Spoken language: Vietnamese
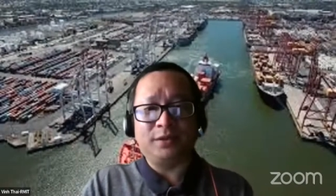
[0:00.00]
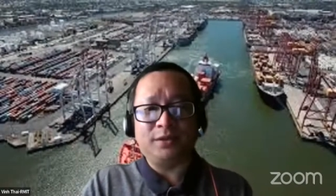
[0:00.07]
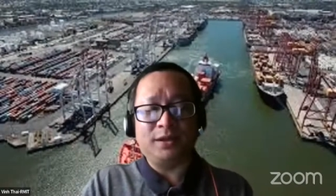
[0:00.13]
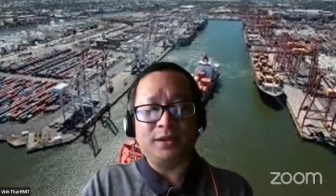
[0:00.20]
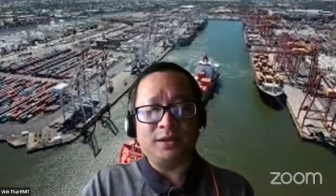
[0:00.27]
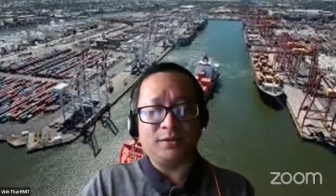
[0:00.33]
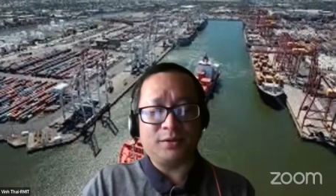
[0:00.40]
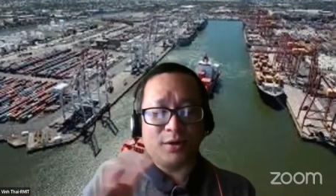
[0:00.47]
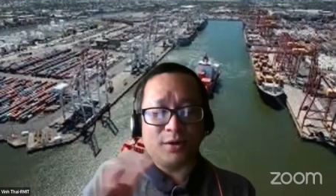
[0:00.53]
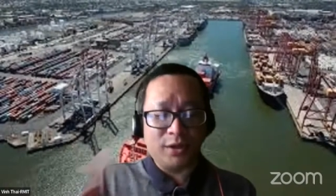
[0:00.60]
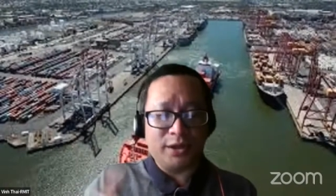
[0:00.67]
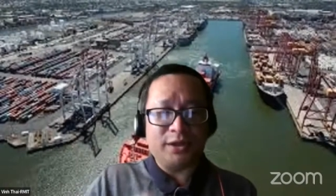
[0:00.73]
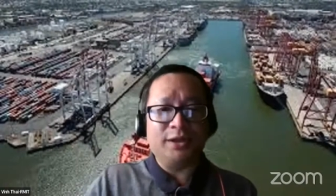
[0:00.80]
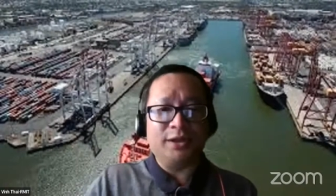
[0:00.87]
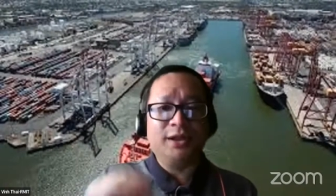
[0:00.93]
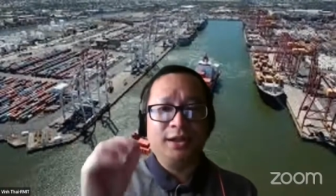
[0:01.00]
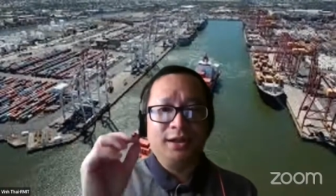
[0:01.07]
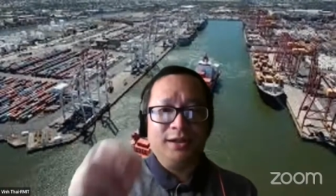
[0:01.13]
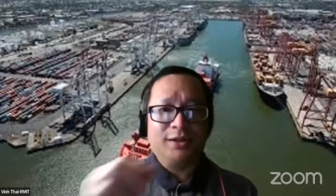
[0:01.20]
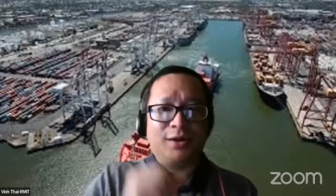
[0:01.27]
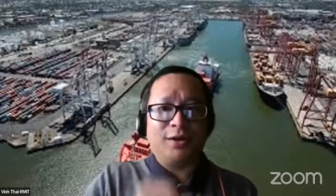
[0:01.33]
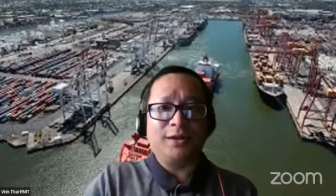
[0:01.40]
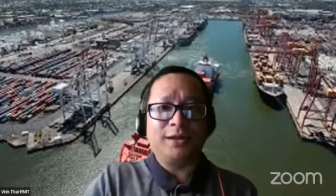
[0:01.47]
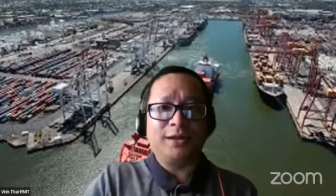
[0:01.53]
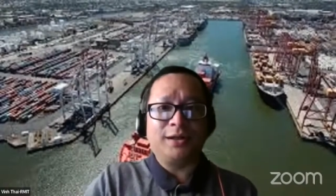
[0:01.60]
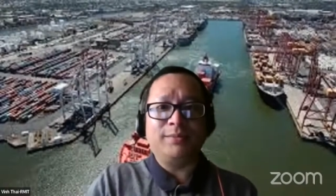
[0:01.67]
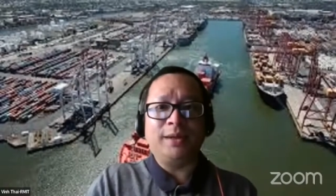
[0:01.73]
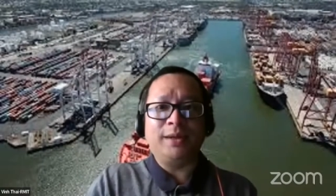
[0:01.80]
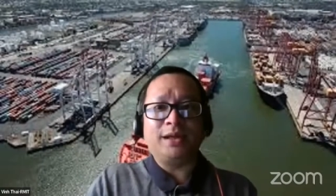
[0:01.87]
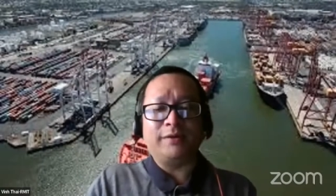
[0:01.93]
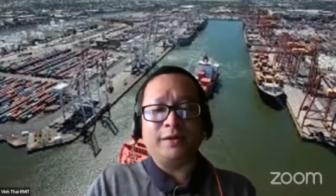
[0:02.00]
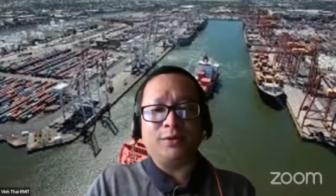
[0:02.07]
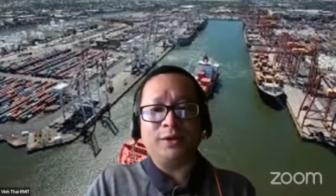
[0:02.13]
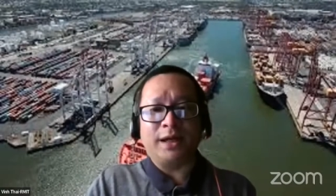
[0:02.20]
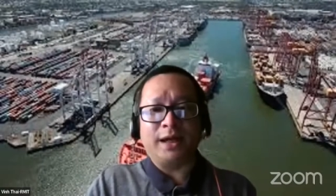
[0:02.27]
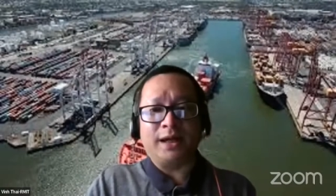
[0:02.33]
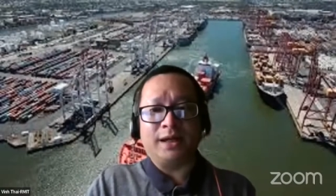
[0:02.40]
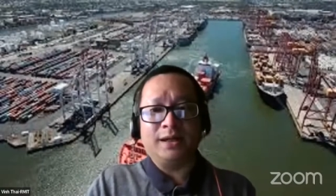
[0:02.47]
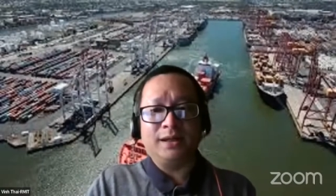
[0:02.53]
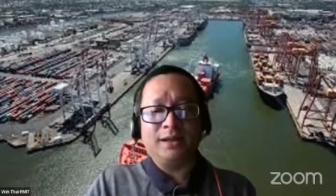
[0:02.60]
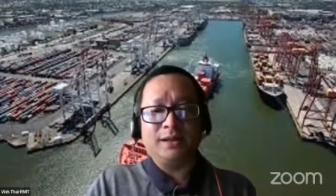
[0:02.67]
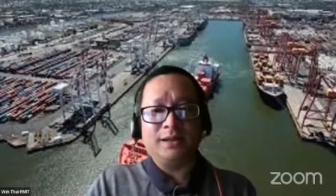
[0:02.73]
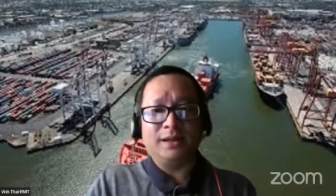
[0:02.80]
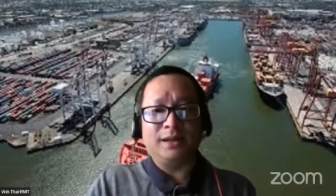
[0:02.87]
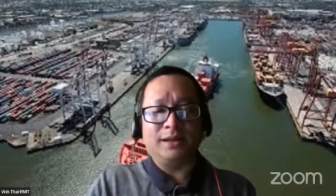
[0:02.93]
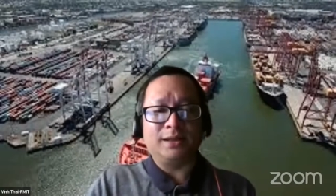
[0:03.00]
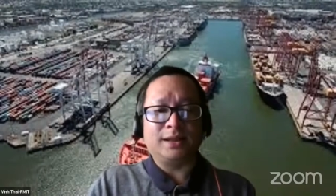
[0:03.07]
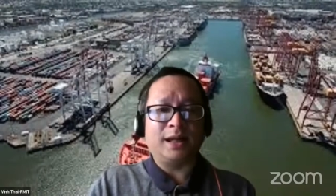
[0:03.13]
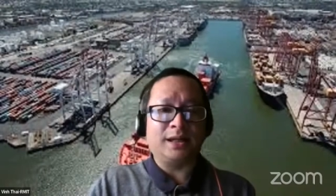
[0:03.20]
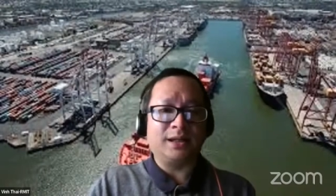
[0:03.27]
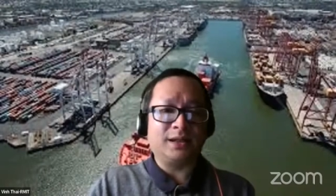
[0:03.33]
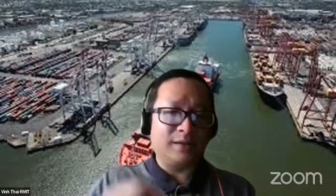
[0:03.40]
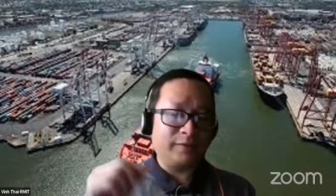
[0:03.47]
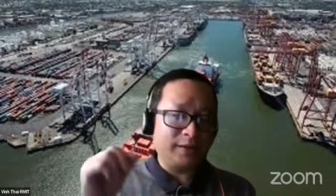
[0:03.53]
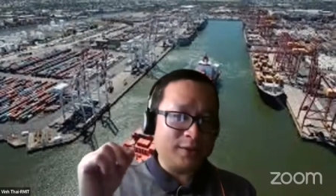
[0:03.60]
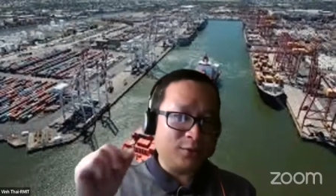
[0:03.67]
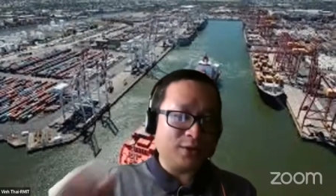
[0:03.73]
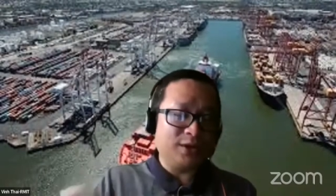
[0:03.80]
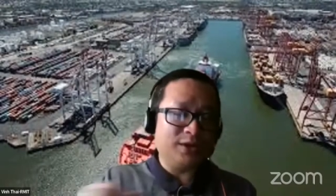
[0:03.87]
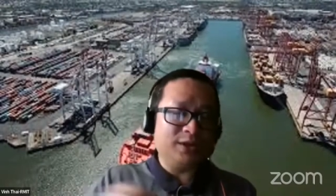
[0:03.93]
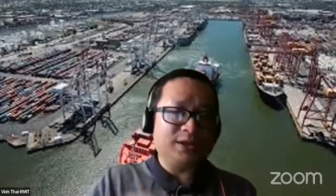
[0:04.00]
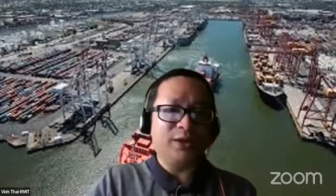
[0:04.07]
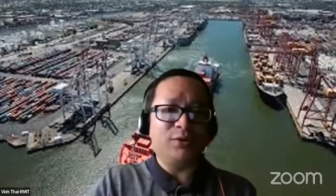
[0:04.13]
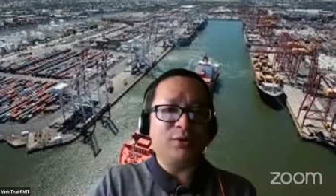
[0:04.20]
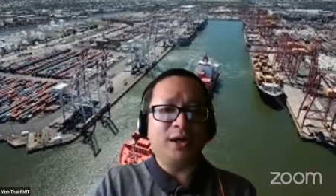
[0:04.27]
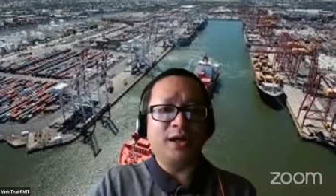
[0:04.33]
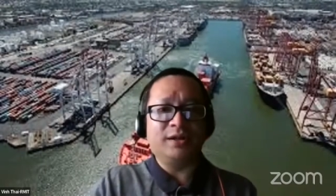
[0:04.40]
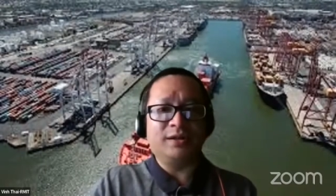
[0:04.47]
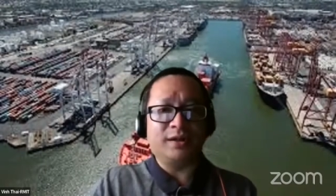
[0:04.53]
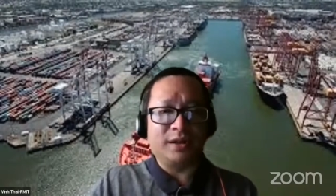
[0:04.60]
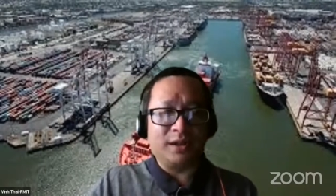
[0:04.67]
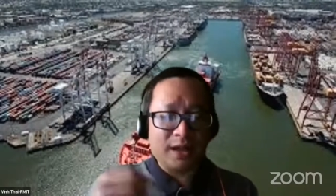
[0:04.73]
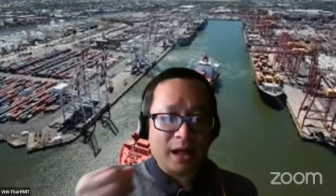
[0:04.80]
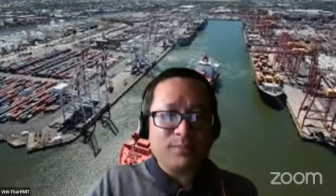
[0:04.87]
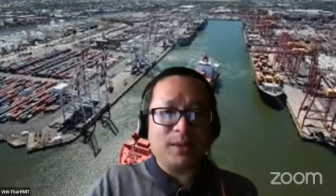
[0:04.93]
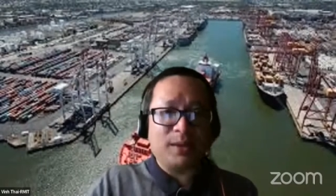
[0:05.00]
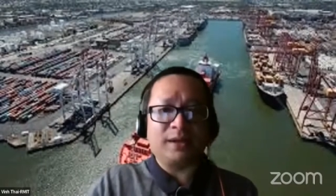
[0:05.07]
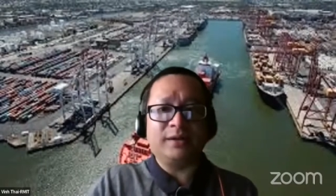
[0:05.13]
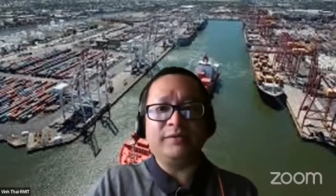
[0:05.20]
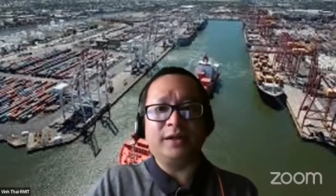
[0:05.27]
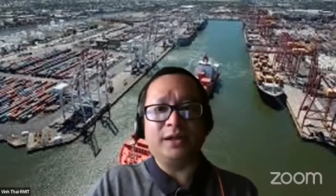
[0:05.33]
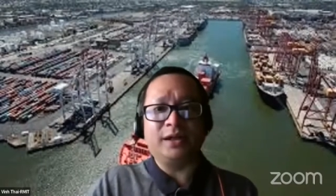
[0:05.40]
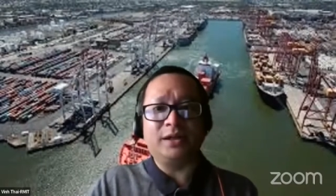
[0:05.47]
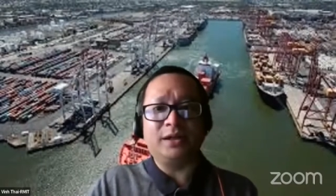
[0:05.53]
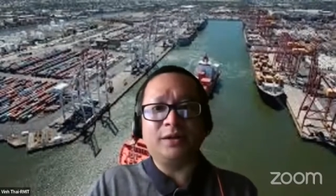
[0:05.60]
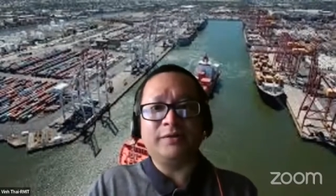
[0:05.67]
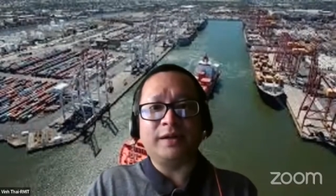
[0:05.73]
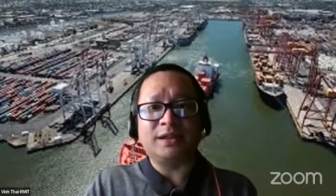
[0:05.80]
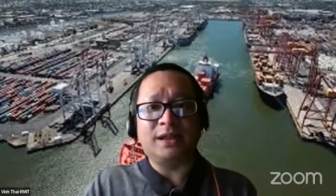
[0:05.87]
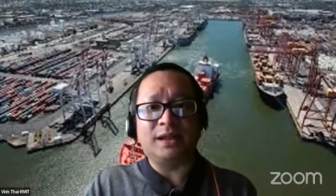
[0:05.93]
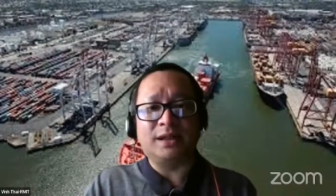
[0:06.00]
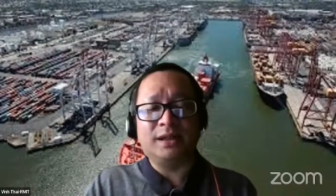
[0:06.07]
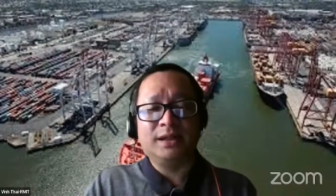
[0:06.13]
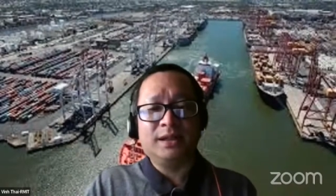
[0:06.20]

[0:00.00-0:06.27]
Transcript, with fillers: uh, con người khỏi cái biến thể virus này thì người ta cần phải đầu tư nhiều hơn cần đẩy mạnh cái việc nghiên cứu vaccine